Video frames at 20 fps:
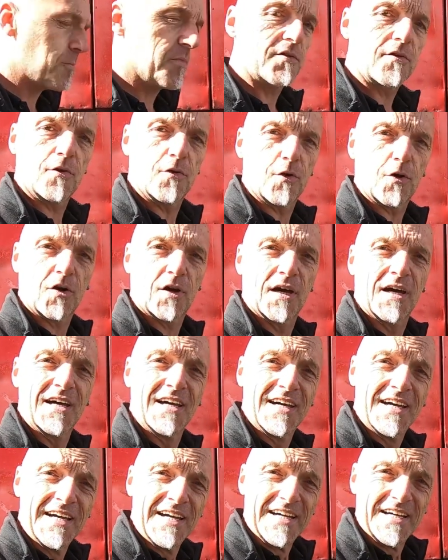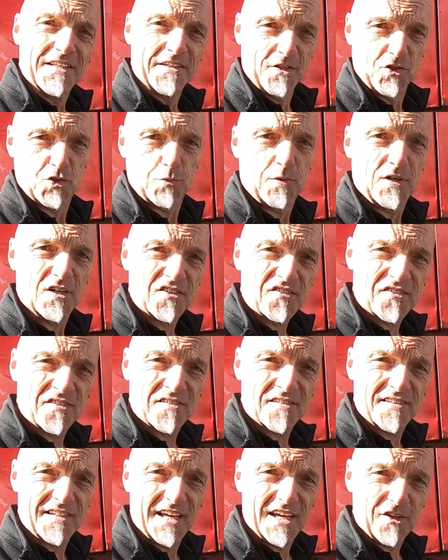haben wir dann noch den
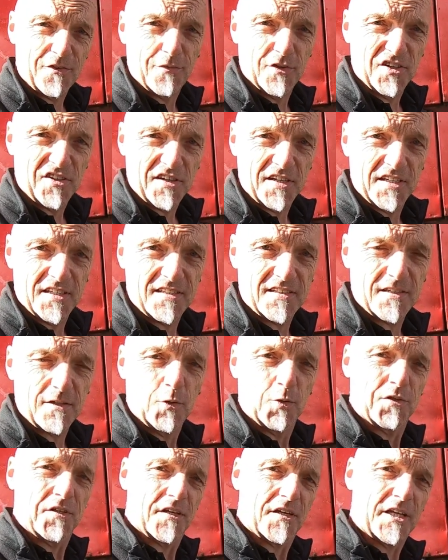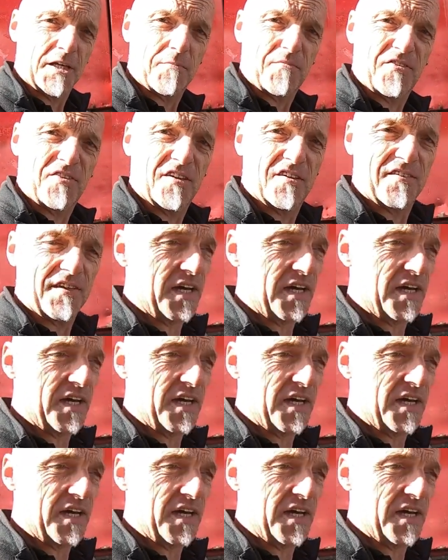schwarzen, der ist fürs Licht. Und dann gibt es ja